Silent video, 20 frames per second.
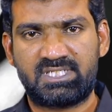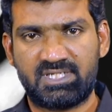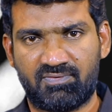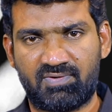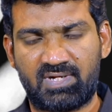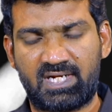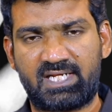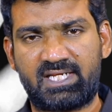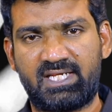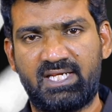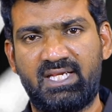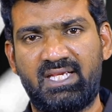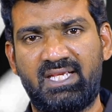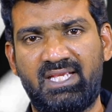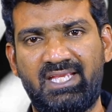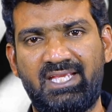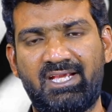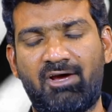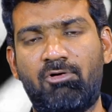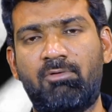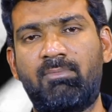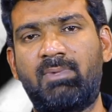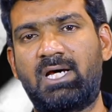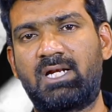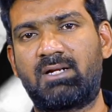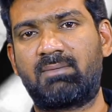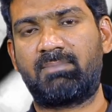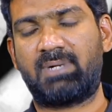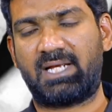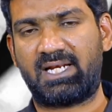చివరికి ఈ
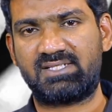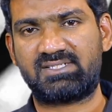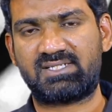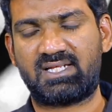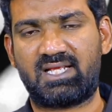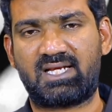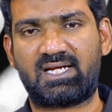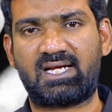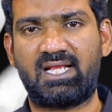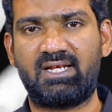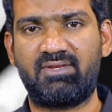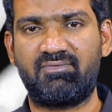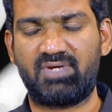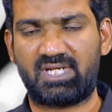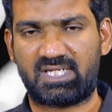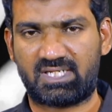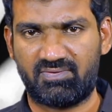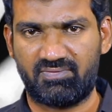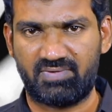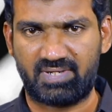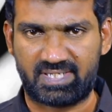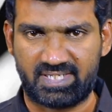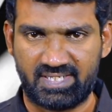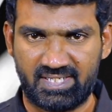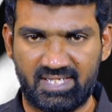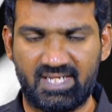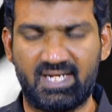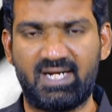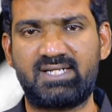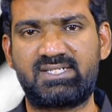అవమానం భరించలేక ఆయన వెక్కి వెక్కి
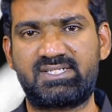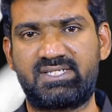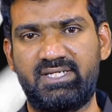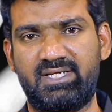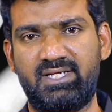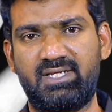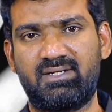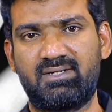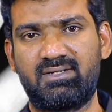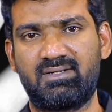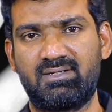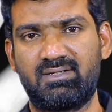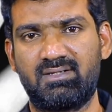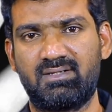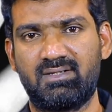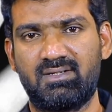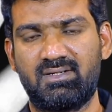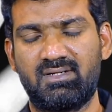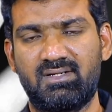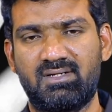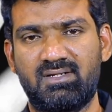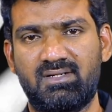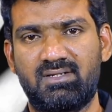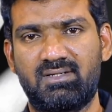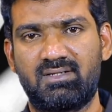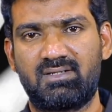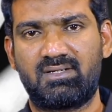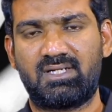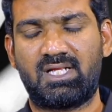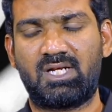ఏడ్చి
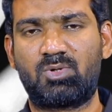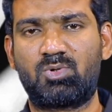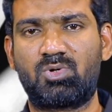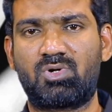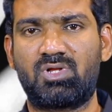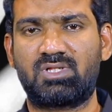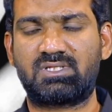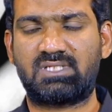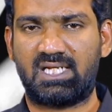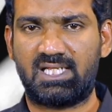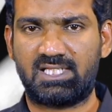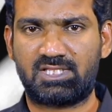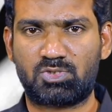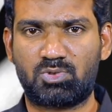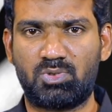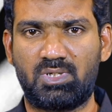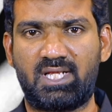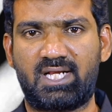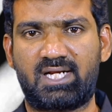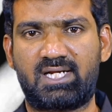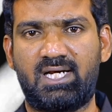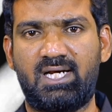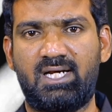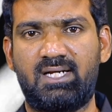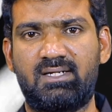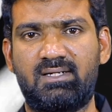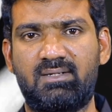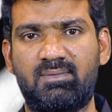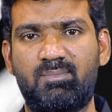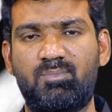నలుగురిలో తలెత్తుకోలేక
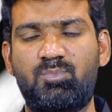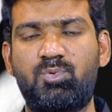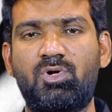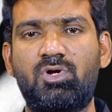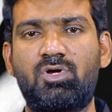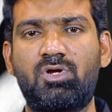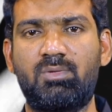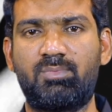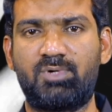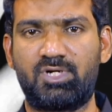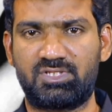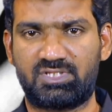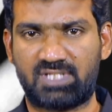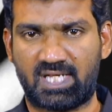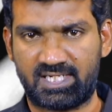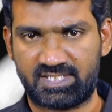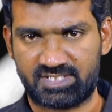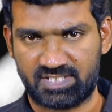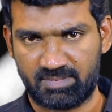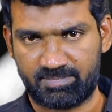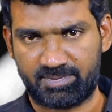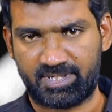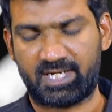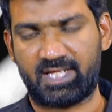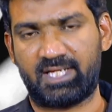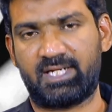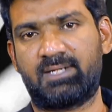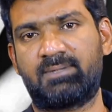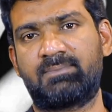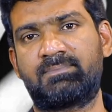పురుగులు మనం తాకి
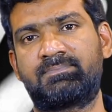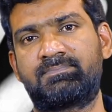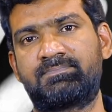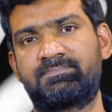చనిపోయాడు ఆయన